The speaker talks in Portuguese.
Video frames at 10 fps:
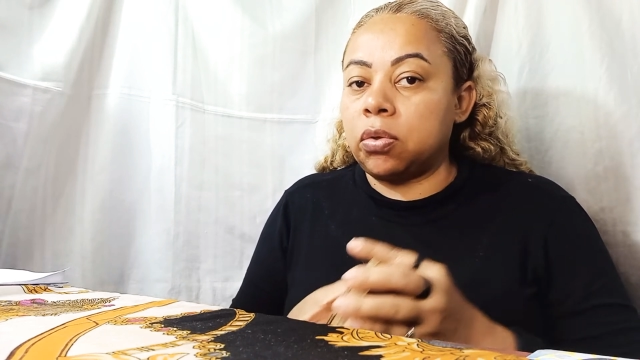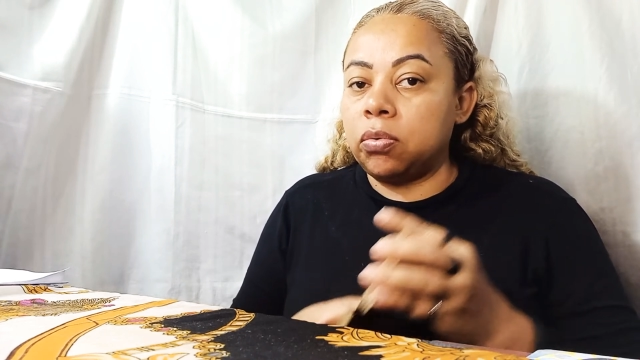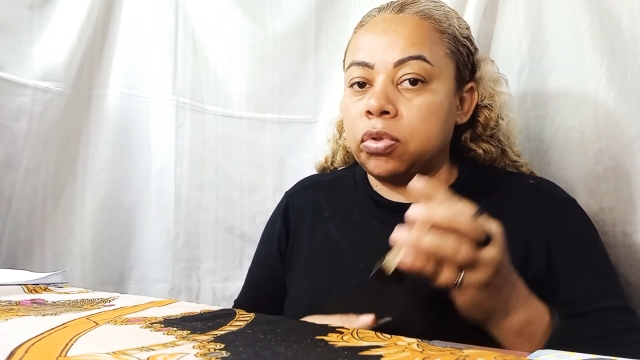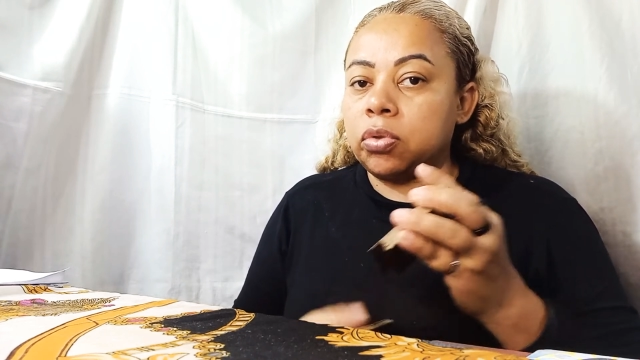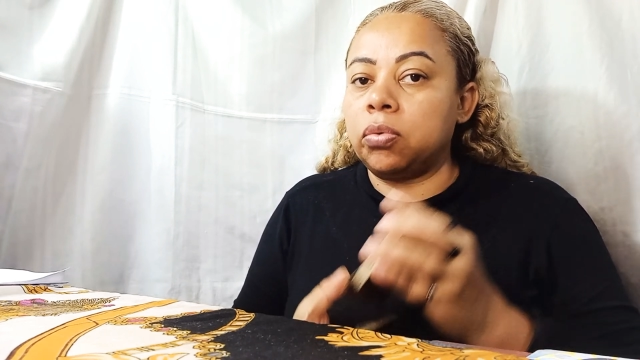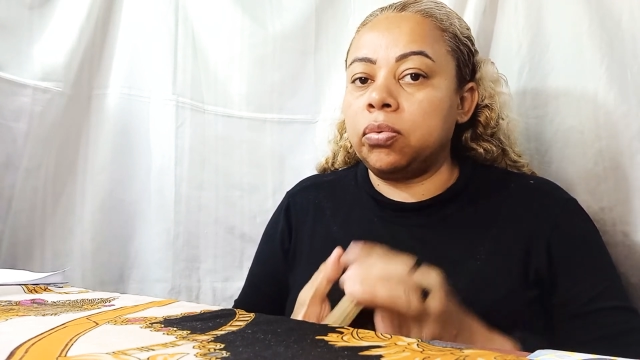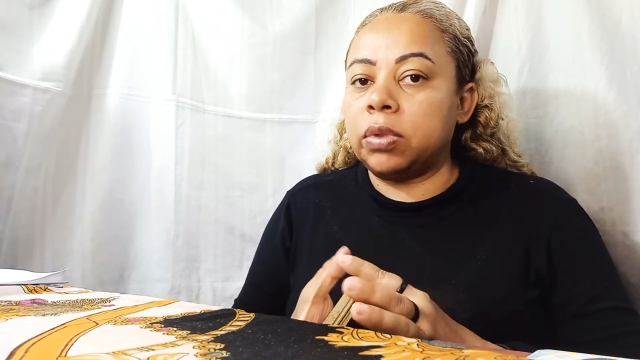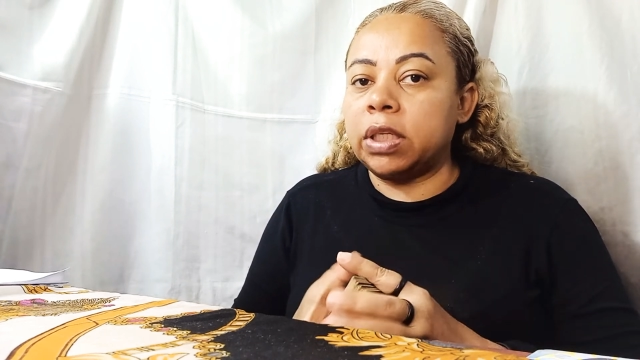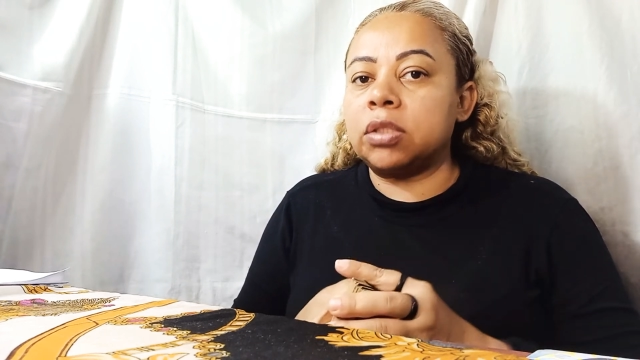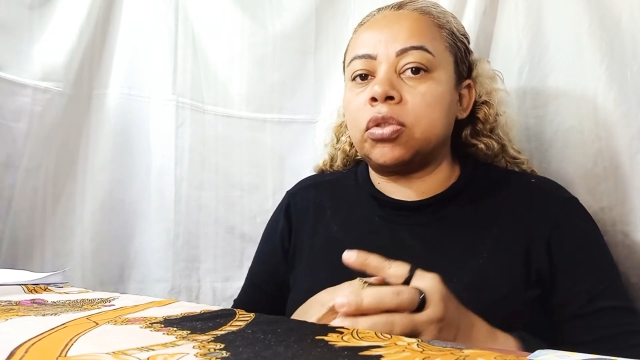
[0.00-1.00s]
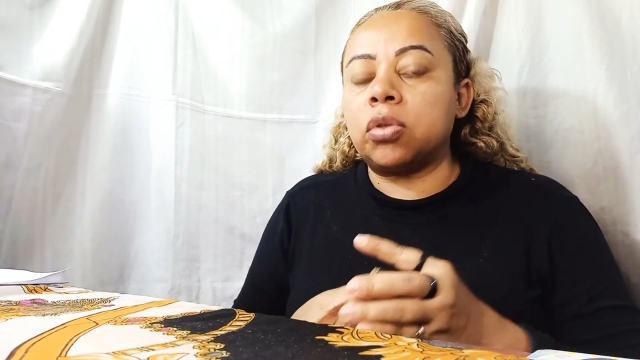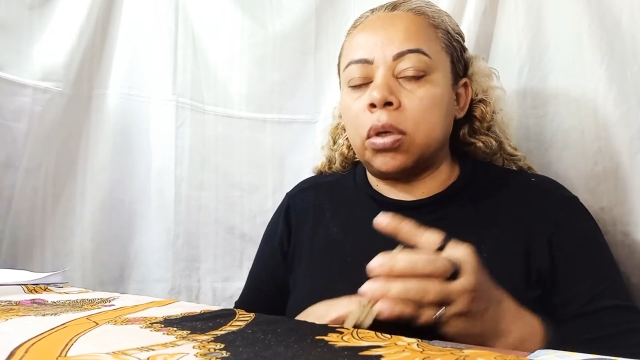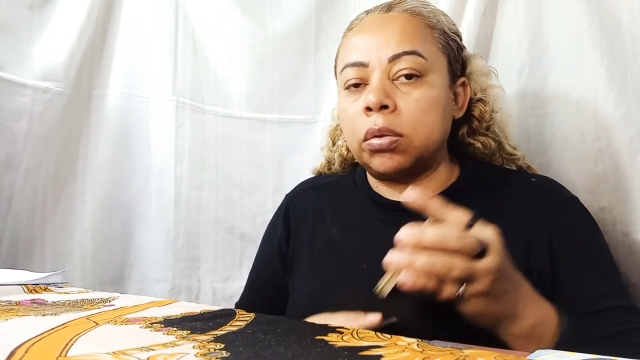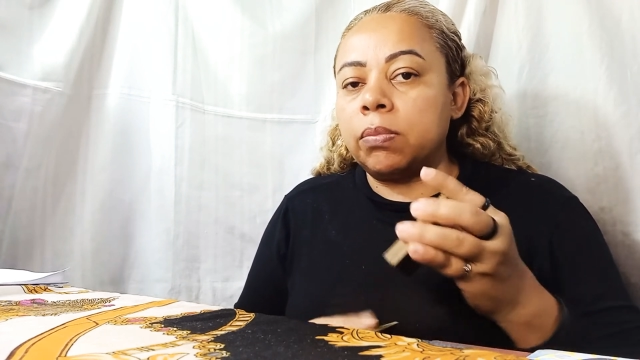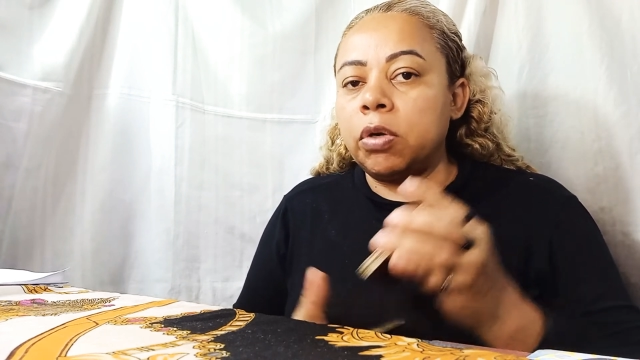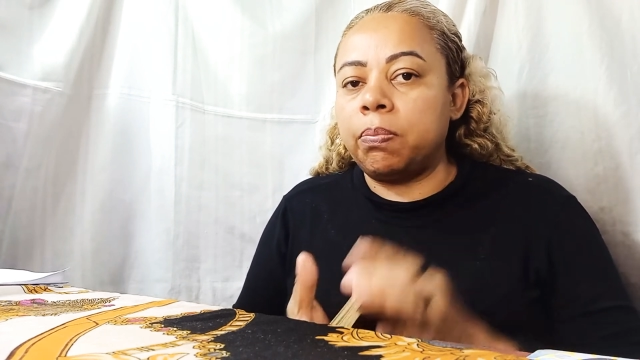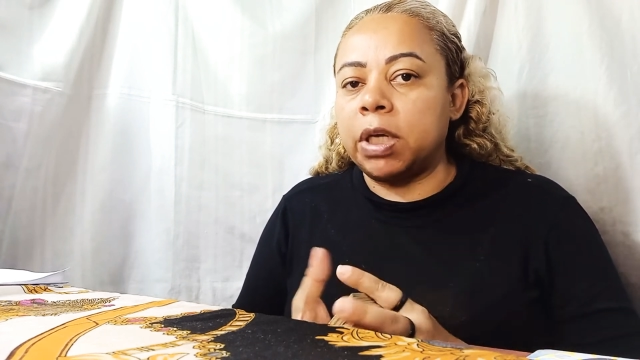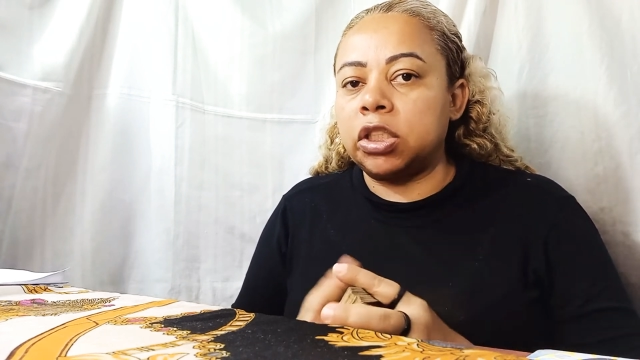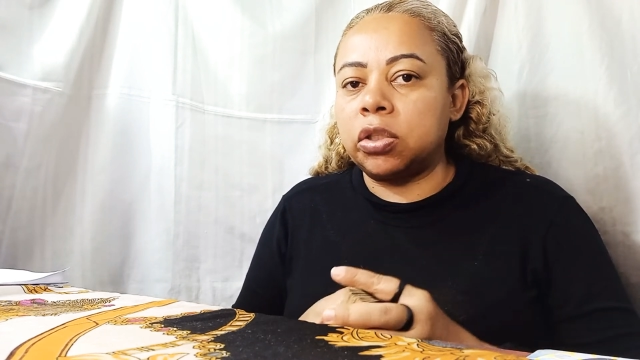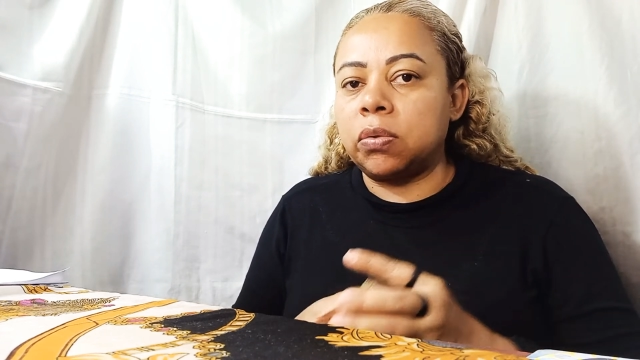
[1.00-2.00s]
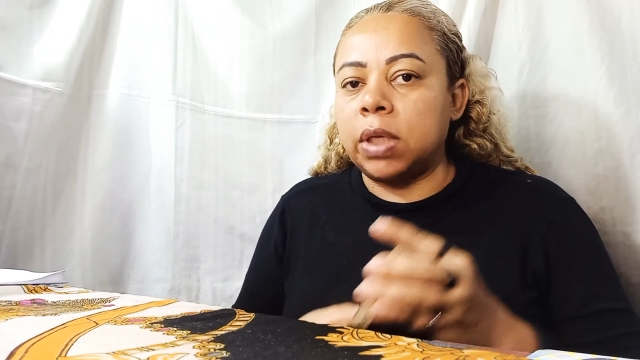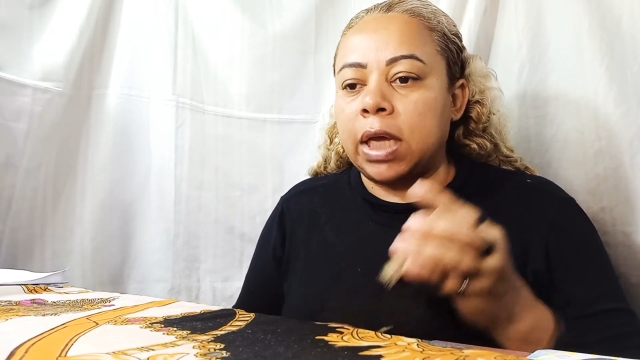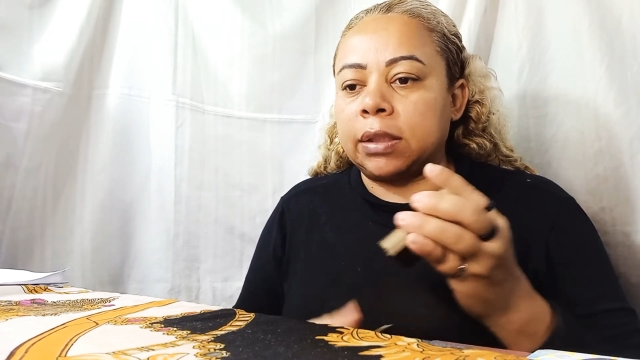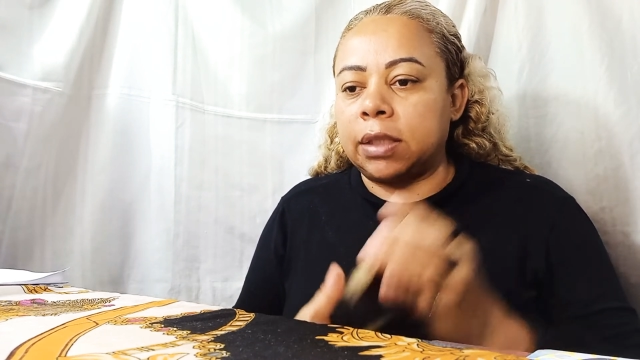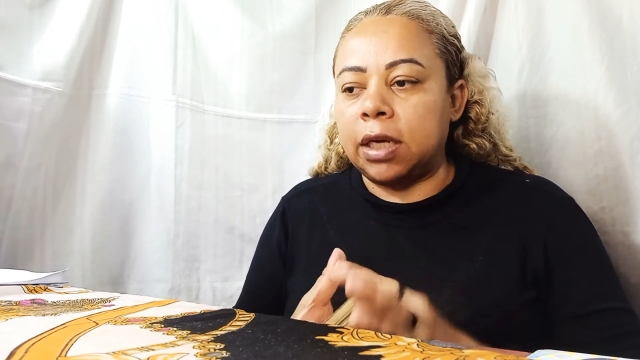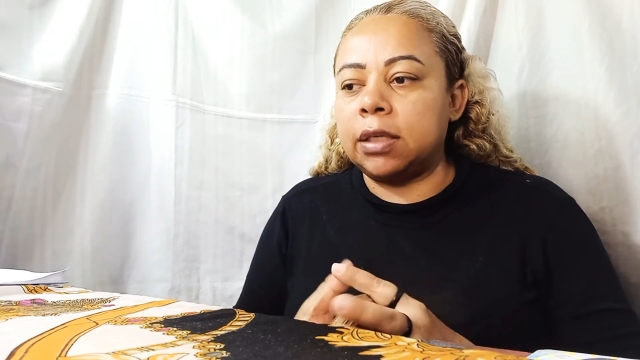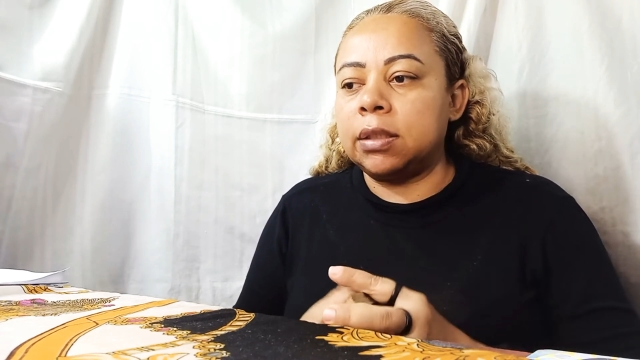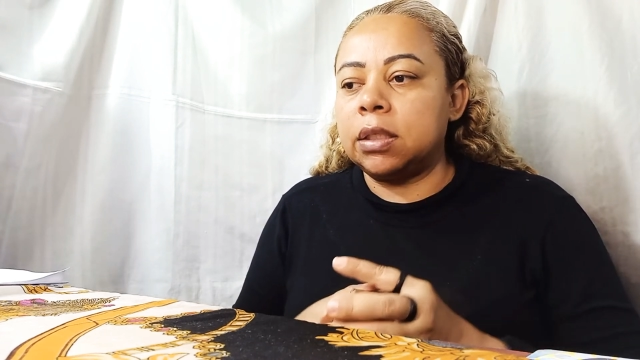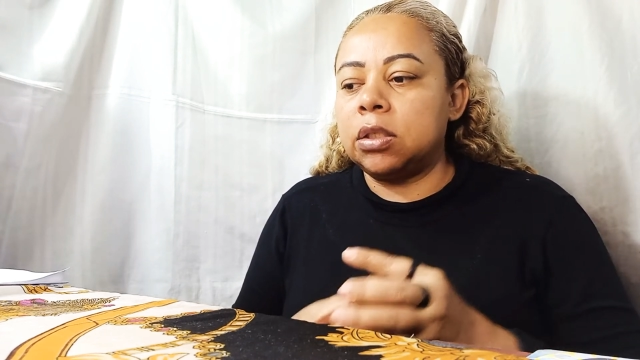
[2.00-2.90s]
consulta só no meu particular, tá?